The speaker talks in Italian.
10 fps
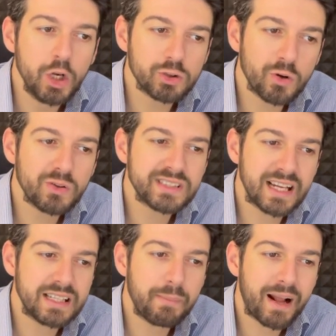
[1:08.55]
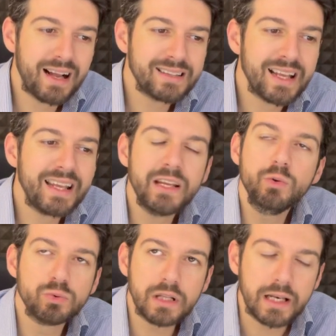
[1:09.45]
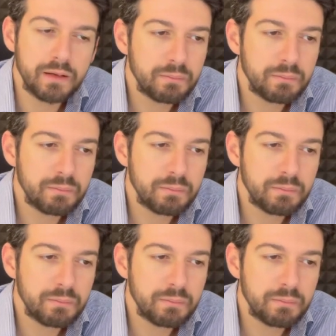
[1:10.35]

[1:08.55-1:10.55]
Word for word: Sono state parate inutili.